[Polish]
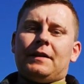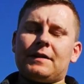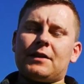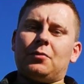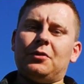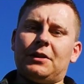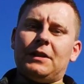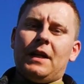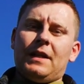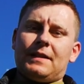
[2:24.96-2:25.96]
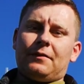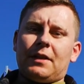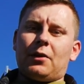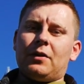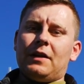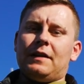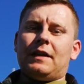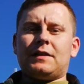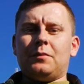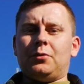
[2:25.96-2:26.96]
te zasobniki zawierały
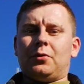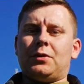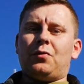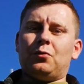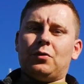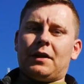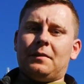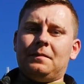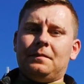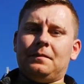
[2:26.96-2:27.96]
następujący ładunek.